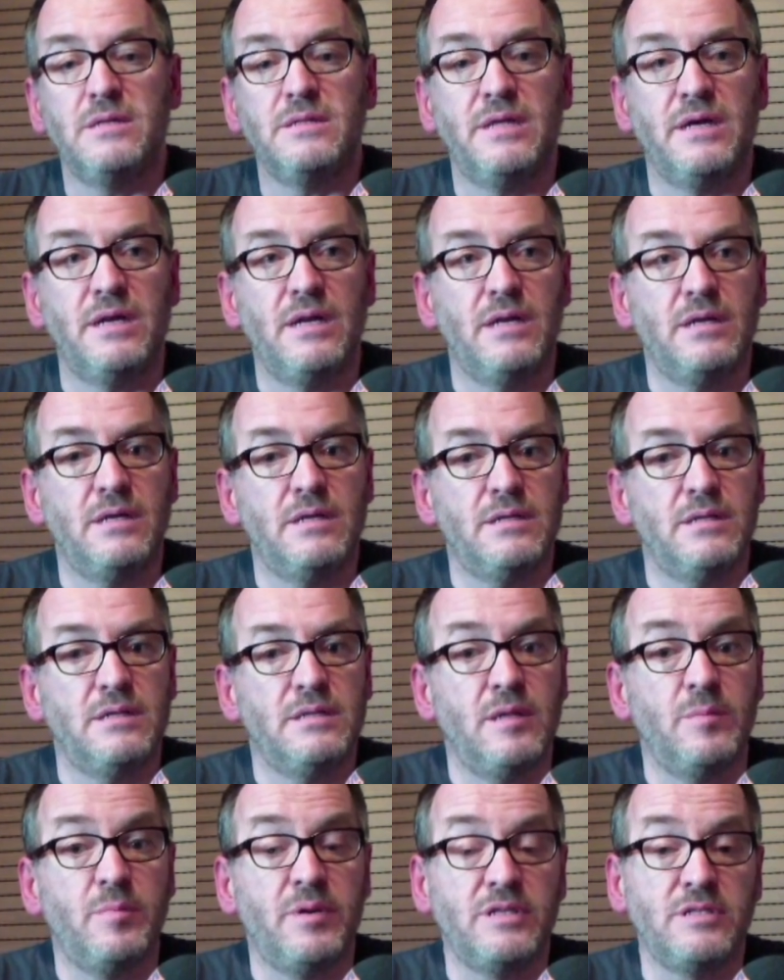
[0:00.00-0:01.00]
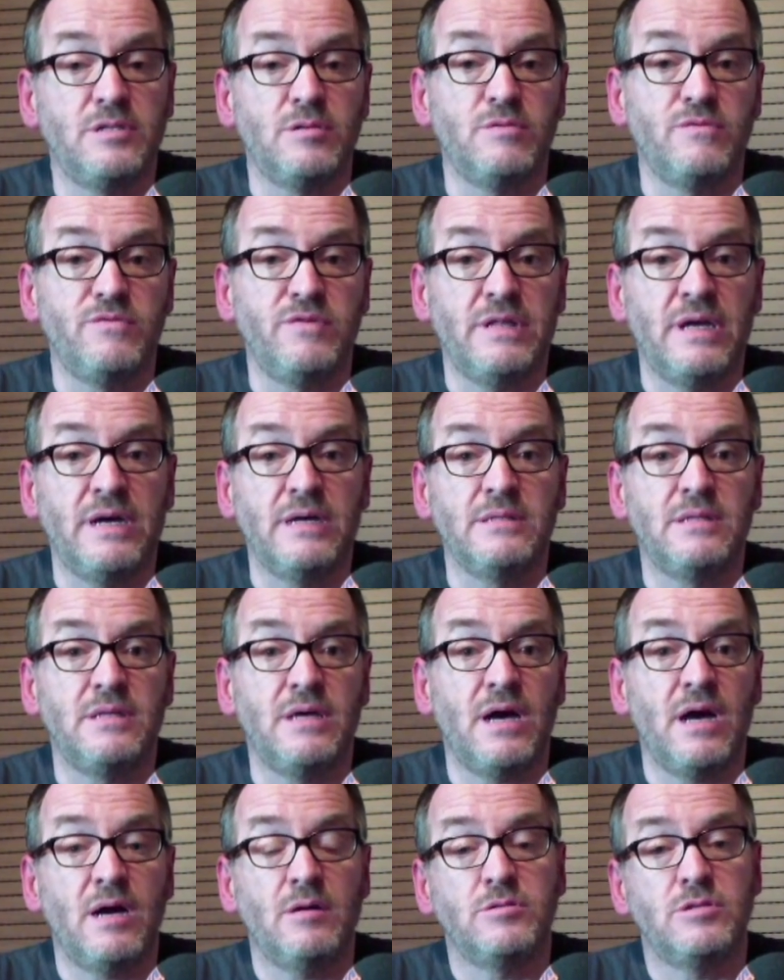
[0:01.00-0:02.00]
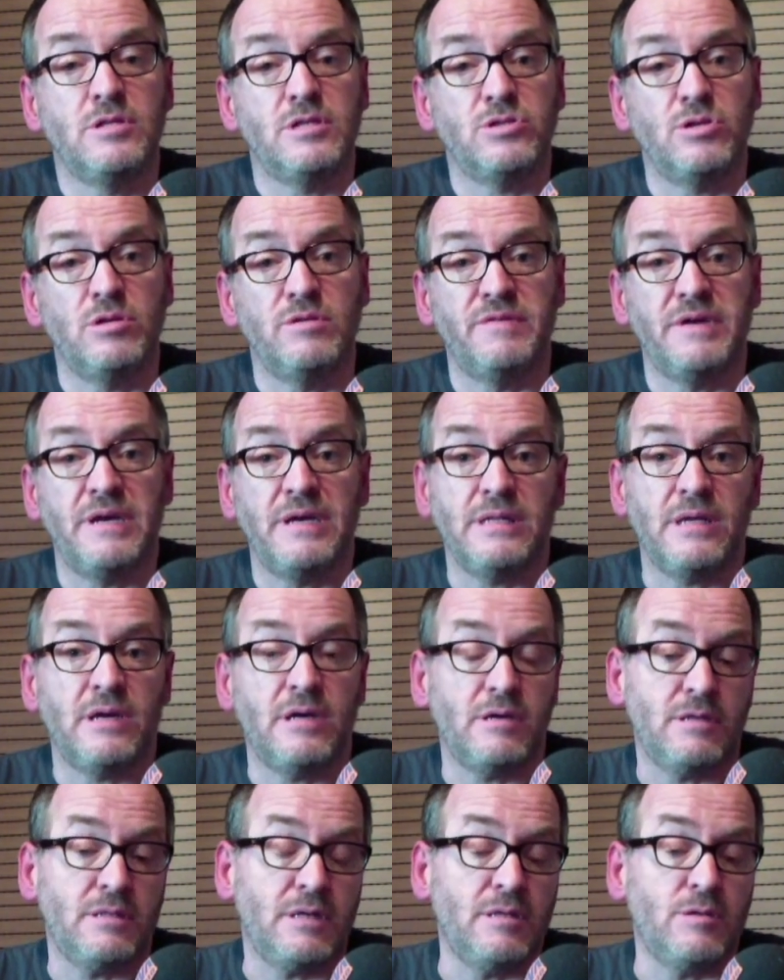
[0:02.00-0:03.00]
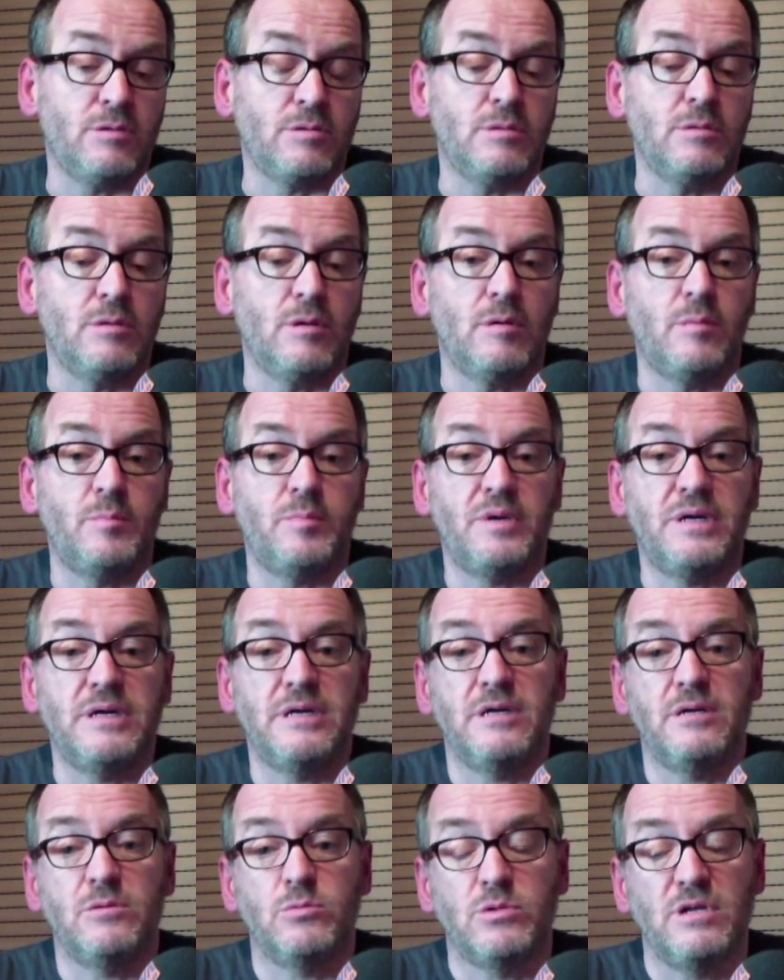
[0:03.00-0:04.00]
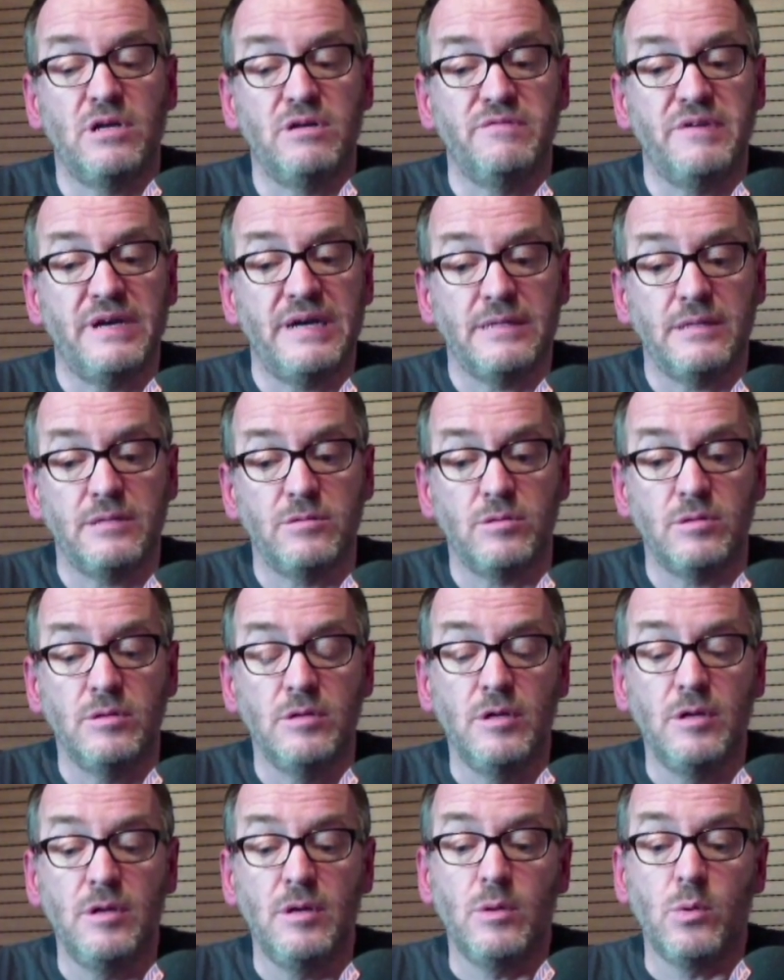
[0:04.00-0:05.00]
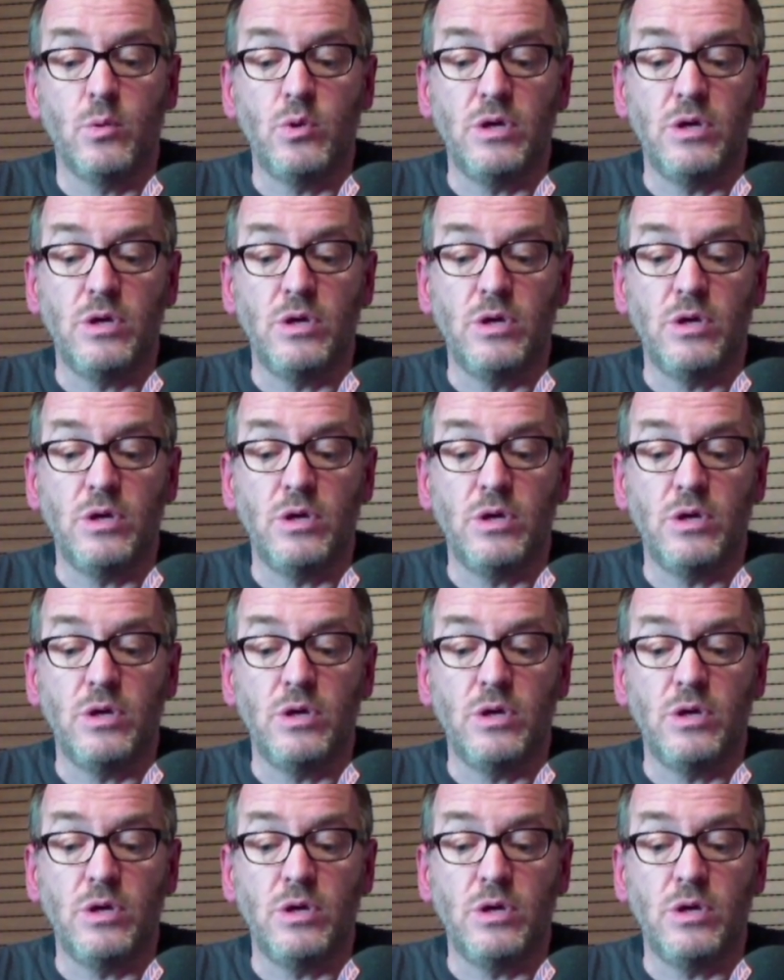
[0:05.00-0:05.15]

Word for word: dal, dai paesi confinanti, Austria, Slovenia e dal nord Europa e, o dal Veneto.